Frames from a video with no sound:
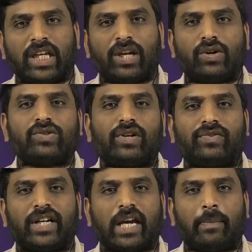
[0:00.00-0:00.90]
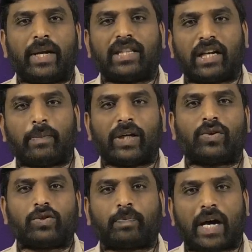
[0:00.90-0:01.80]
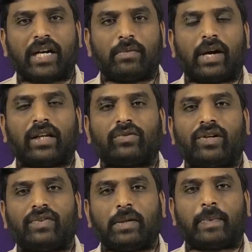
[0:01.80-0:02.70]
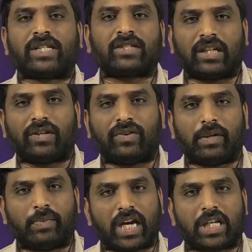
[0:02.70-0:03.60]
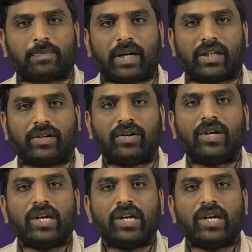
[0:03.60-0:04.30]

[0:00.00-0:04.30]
ఈ రోజు ఉన్నటువంటి అభ్యర్థి రేపటి రోజు పార్టీ మారుతున్నటువంటి పరిస్థితులు ఉన్నాయి బీఆర్ఎస్ పార్టీలో